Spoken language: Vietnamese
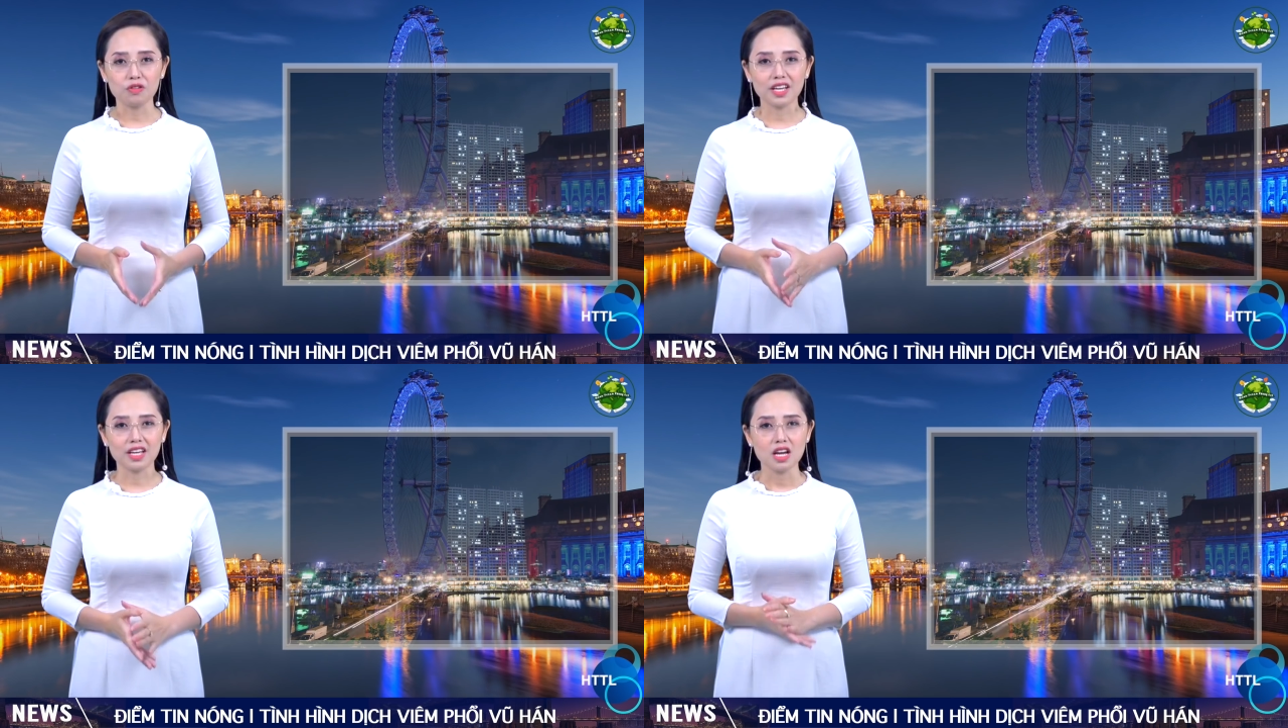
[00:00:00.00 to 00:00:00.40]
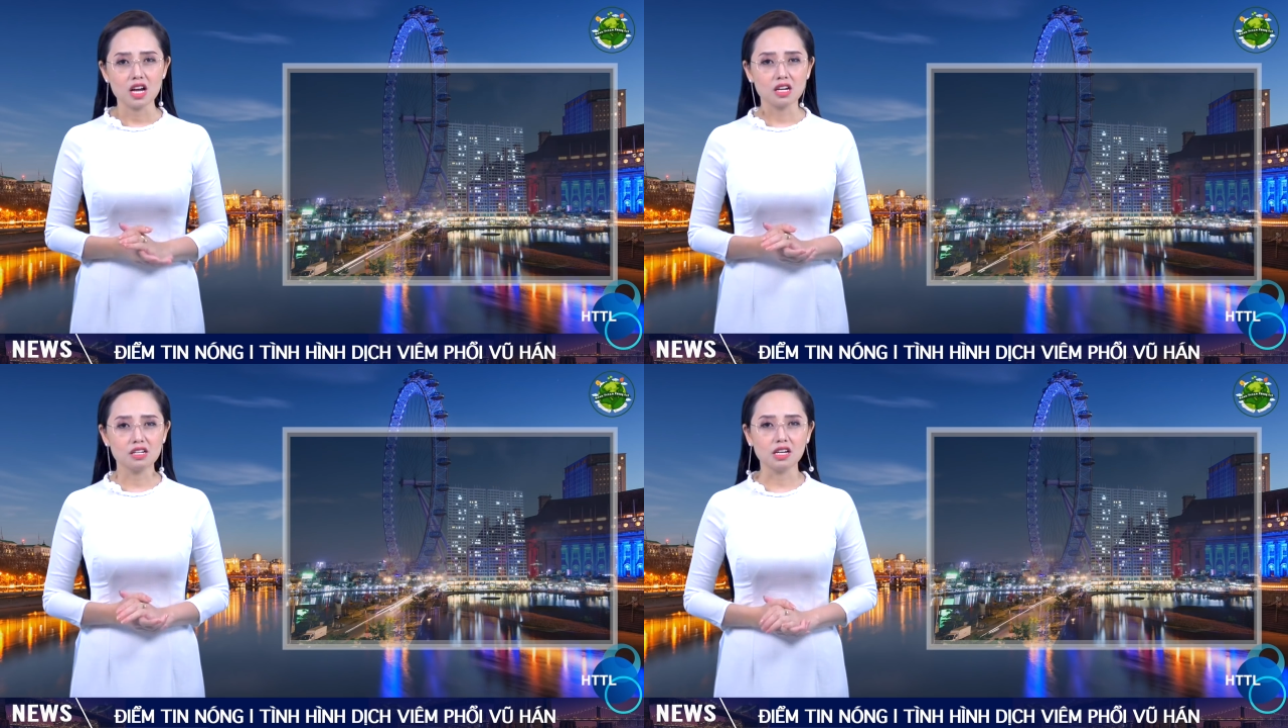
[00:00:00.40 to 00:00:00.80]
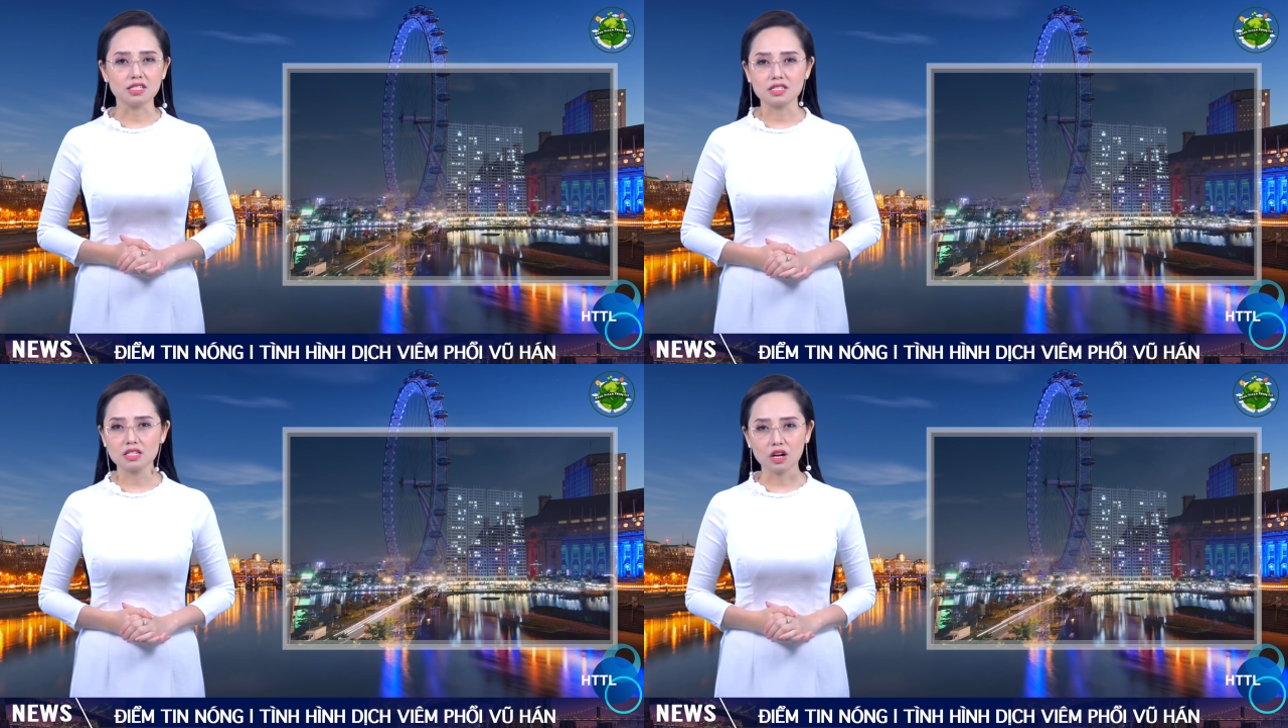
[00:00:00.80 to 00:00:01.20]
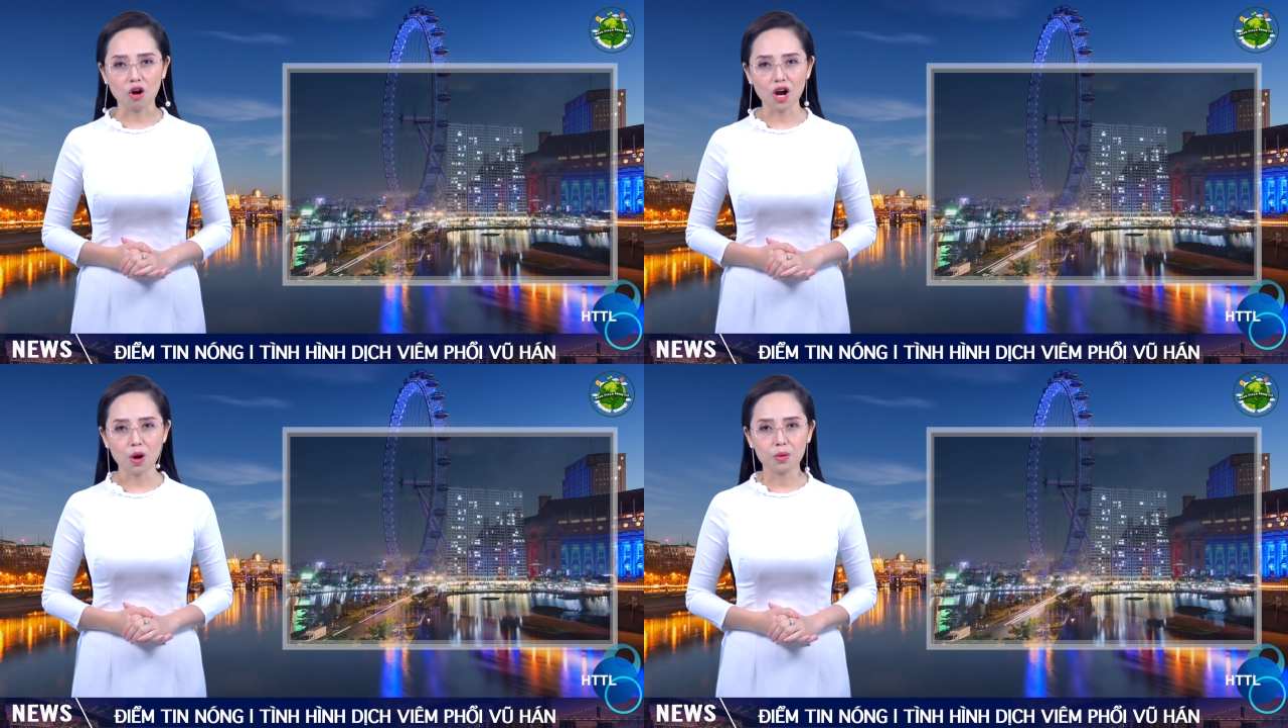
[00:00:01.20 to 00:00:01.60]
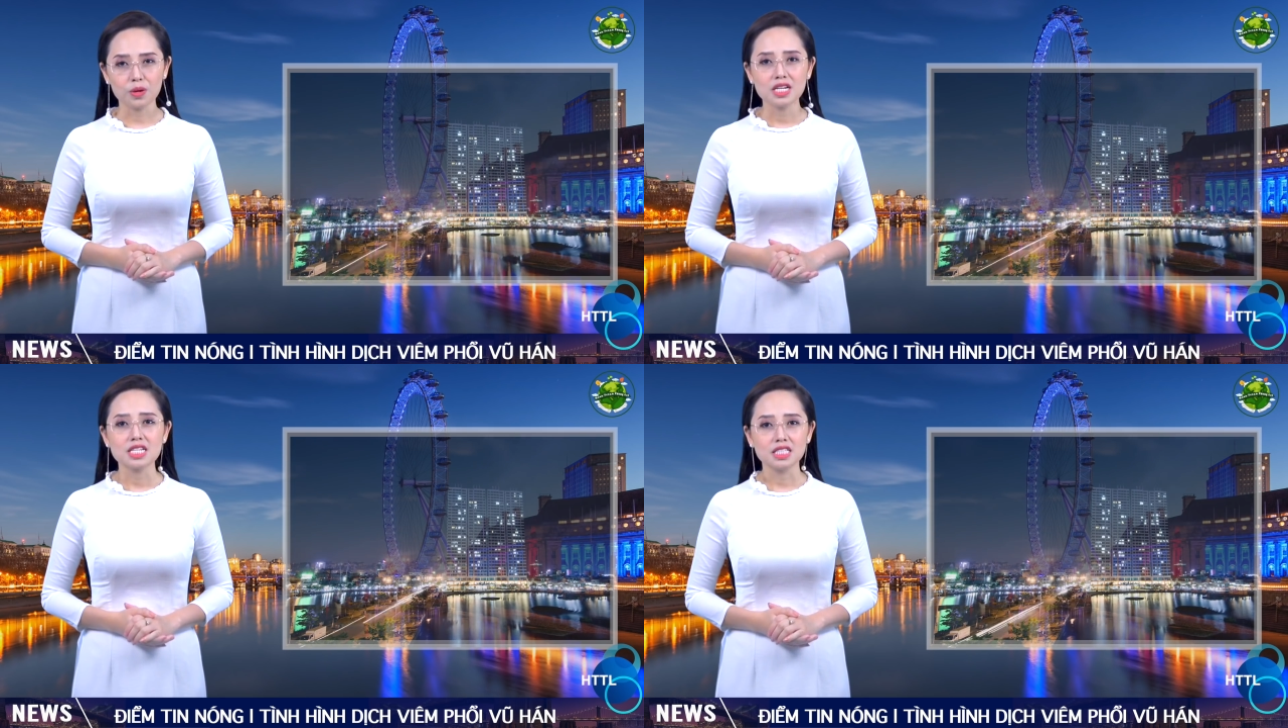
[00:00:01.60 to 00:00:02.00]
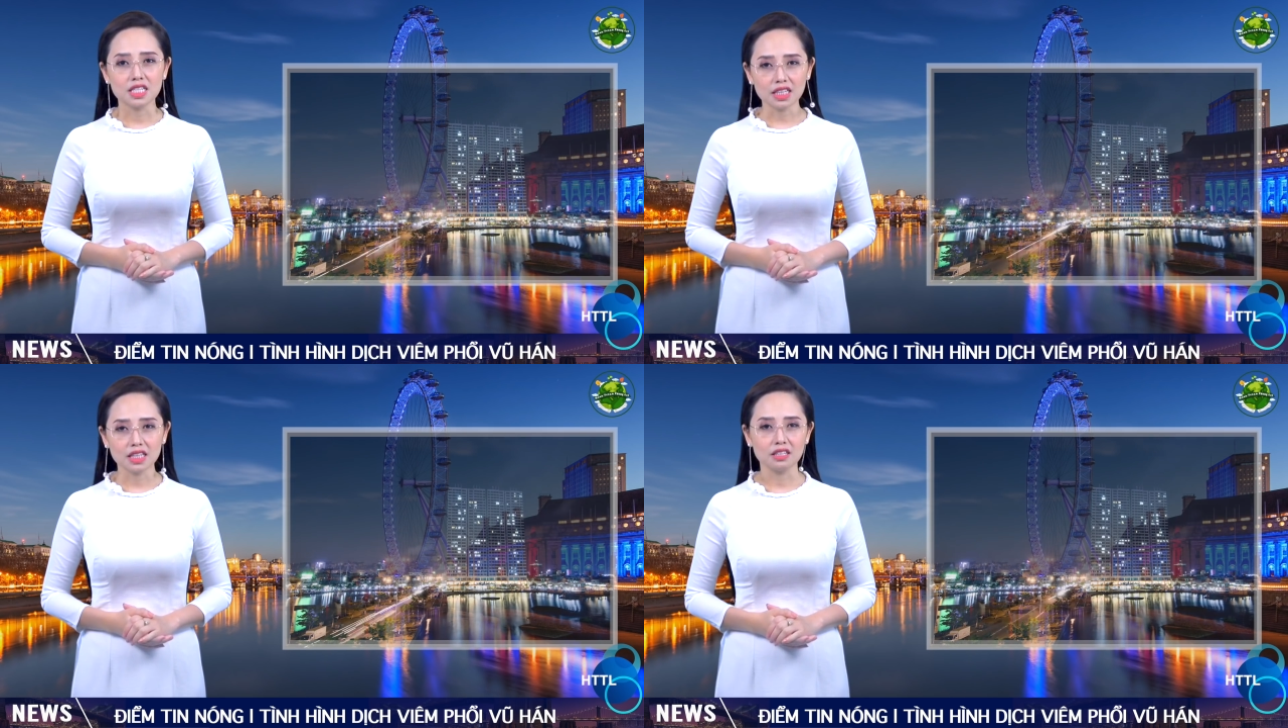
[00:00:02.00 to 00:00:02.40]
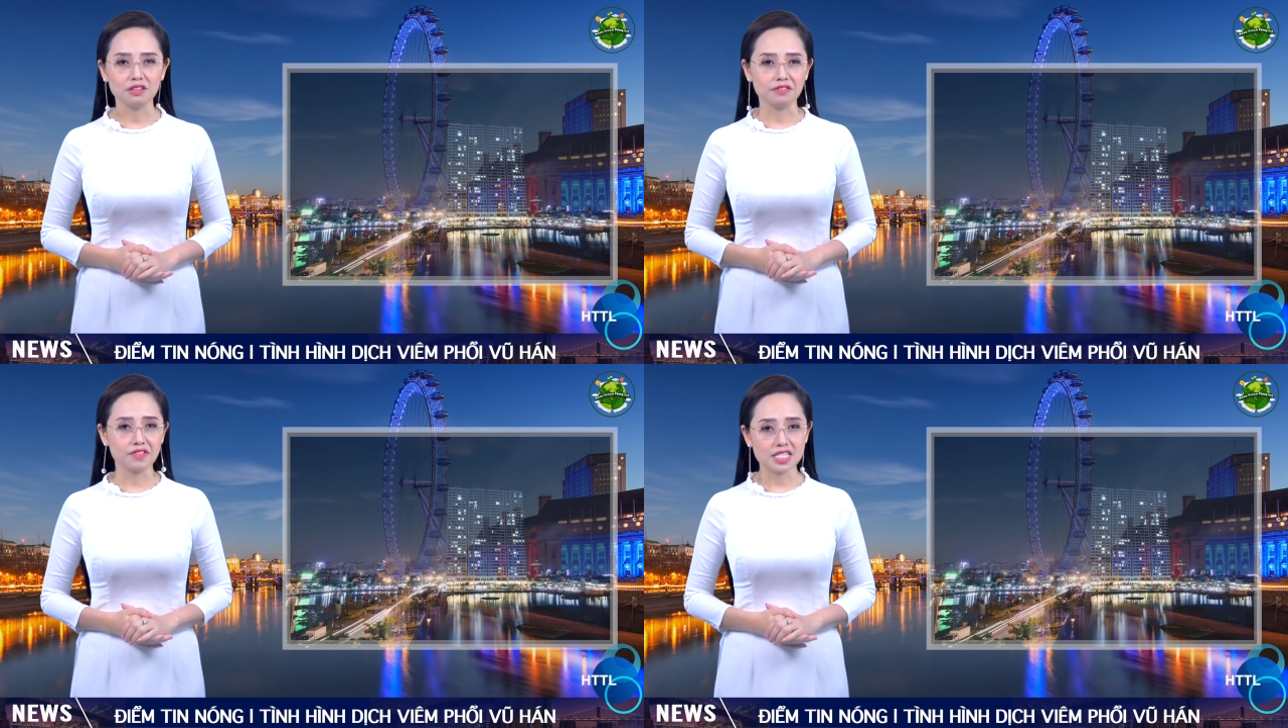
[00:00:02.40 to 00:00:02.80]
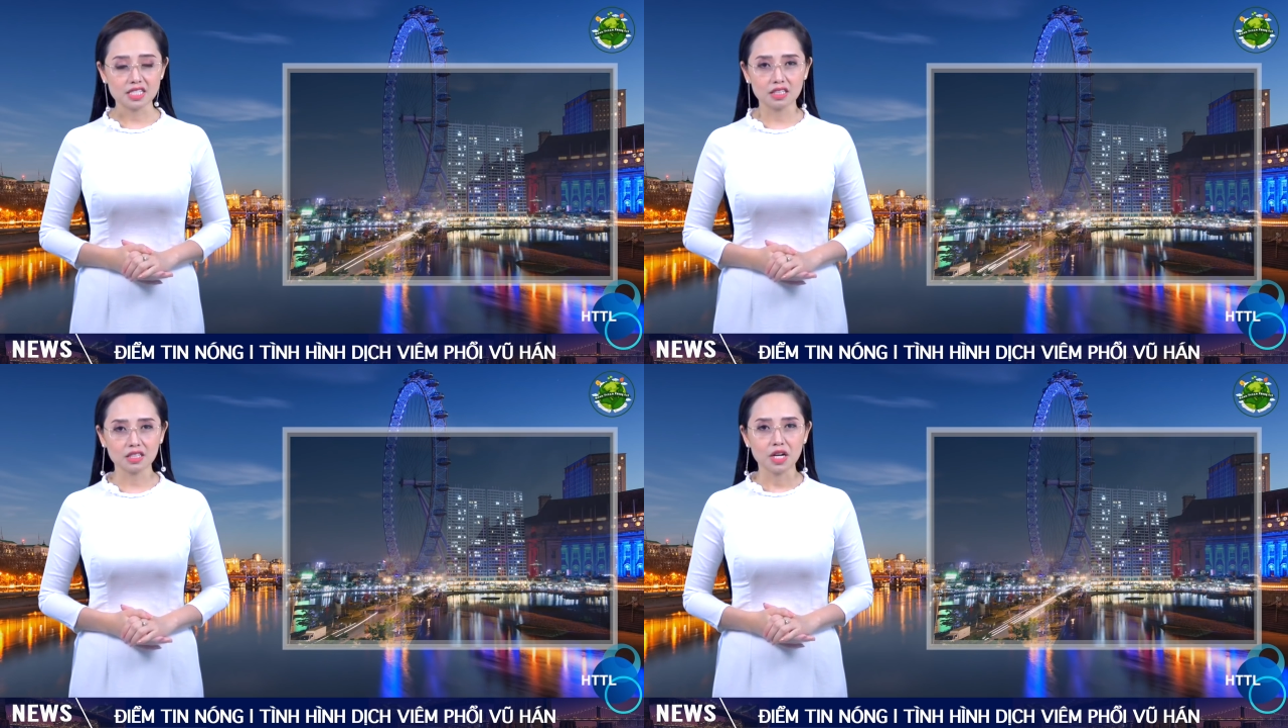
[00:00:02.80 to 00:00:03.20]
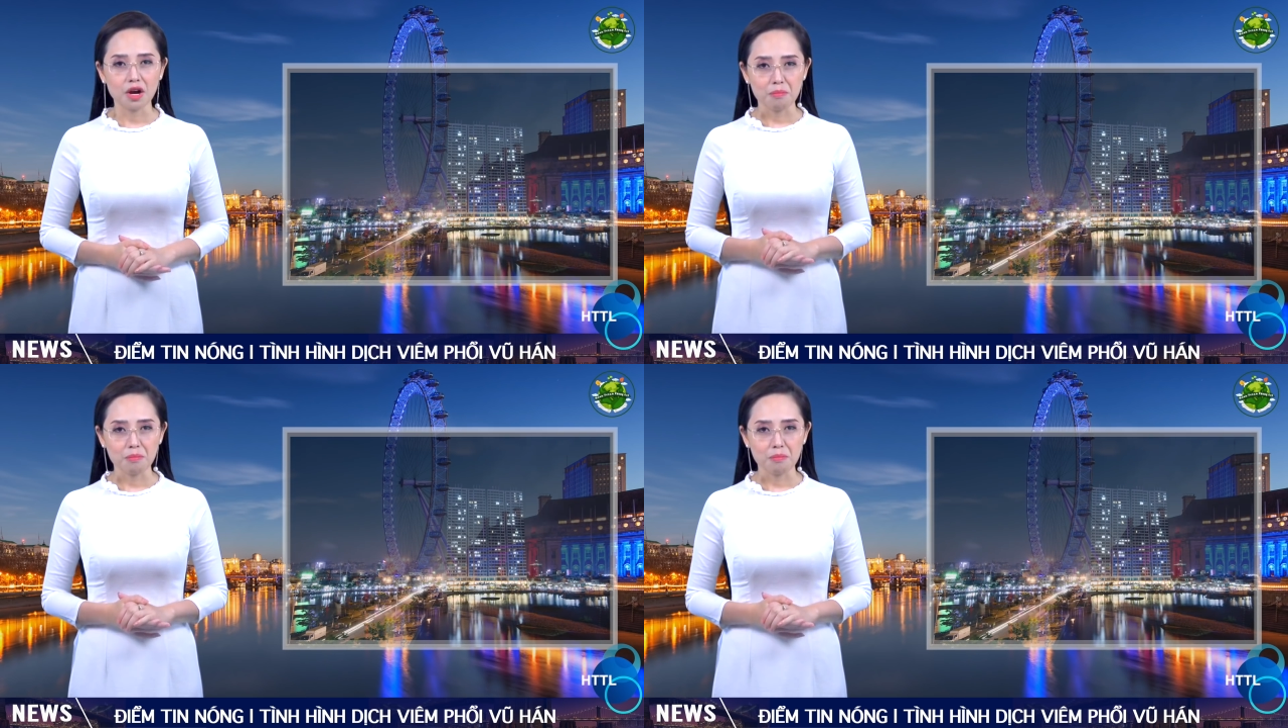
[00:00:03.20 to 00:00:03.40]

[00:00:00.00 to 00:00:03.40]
quý vị, người xưa có câu, nhất tự vi sư,